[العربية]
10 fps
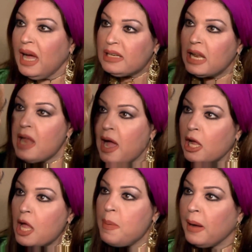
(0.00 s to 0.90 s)
انا اللي
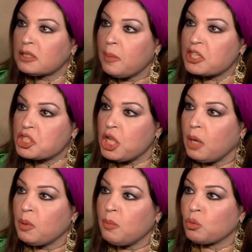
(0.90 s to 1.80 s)
هجيبها انت مالكش
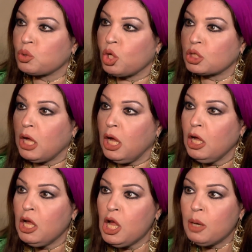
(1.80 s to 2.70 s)
دعوه بالموضوع ده